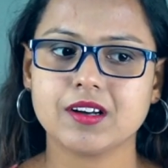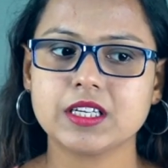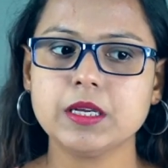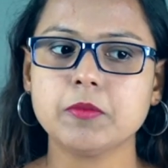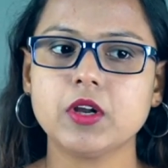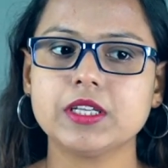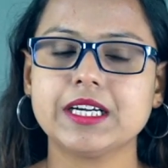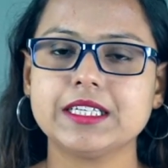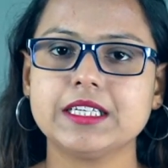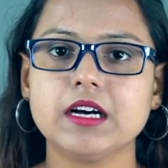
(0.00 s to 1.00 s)
কি বলে
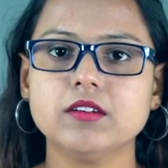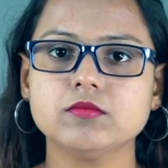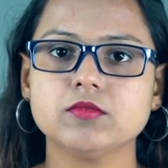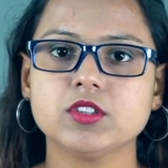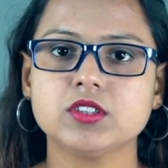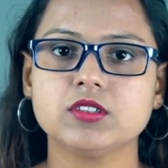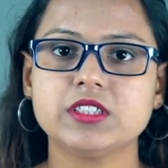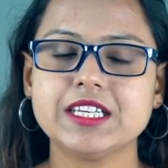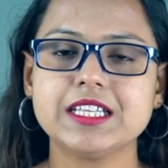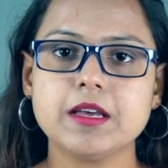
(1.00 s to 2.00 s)
জানি না
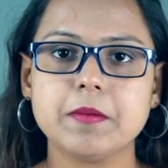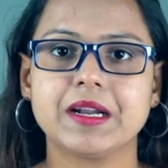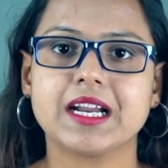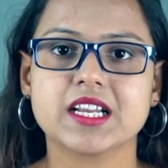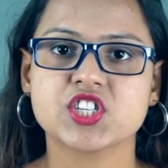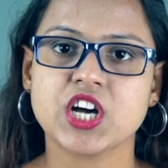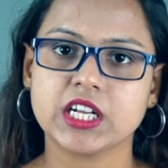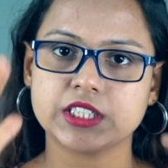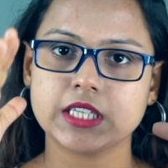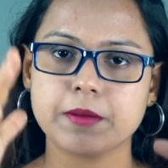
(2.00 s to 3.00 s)
চিনি দিয়ে বানায় একটা
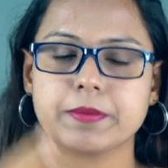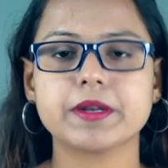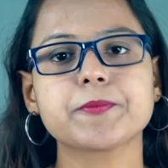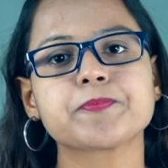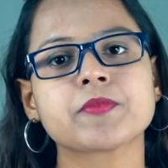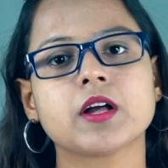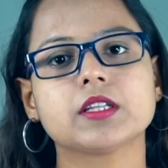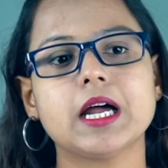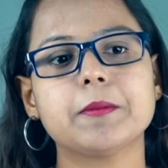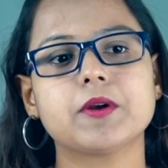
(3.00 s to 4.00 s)
ছাঁচ টাইপের
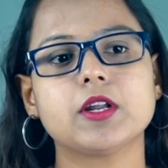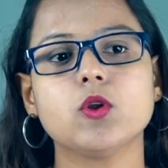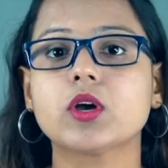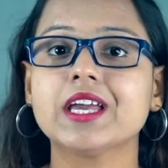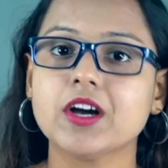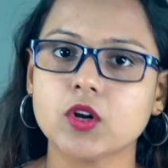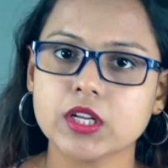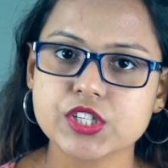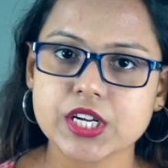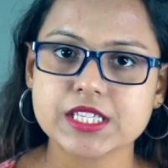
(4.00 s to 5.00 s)
তারপরে লক্ষ্মী
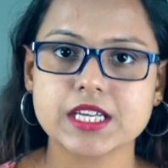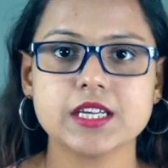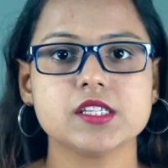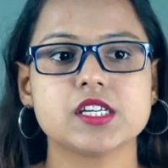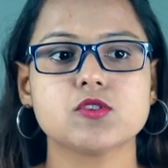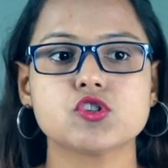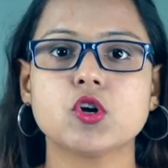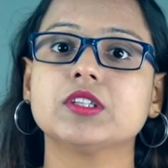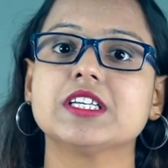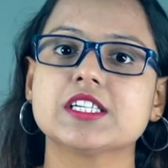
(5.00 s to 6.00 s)
গণেশ আছে যেগুলো
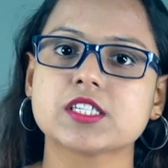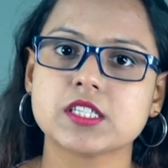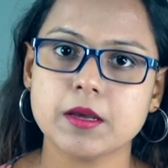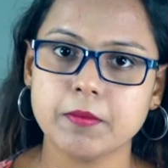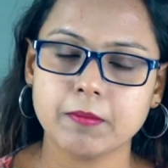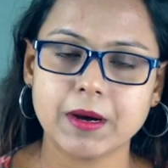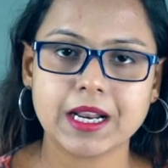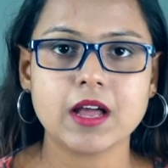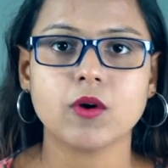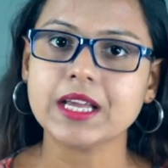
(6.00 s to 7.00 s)
সন্দেশ দিয়ে
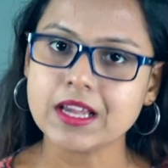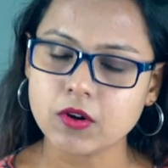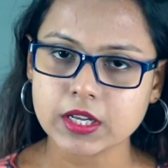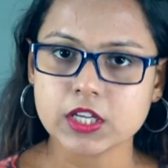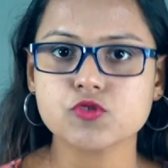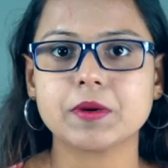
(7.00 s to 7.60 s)
বানায় অনেকে অনেক কিছু